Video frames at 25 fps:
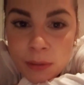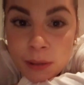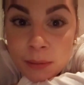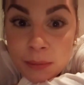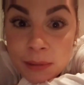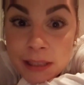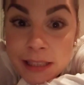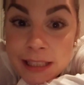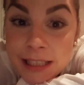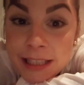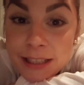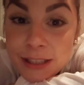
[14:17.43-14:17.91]

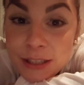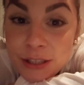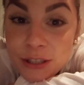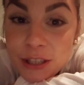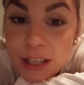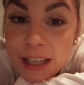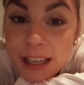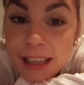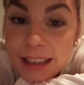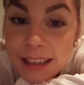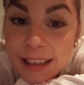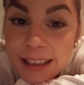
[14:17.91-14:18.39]
Mam nadzieję,
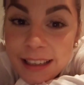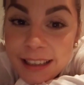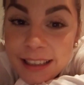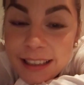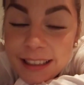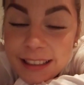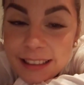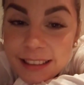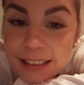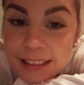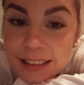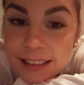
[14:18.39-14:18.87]
że
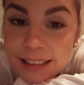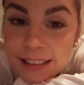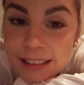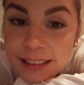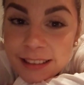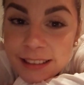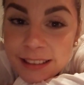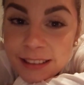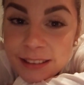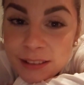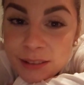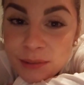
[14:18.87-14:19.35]

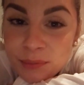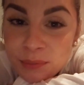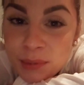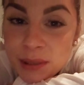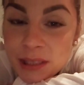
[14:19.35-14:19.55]
y,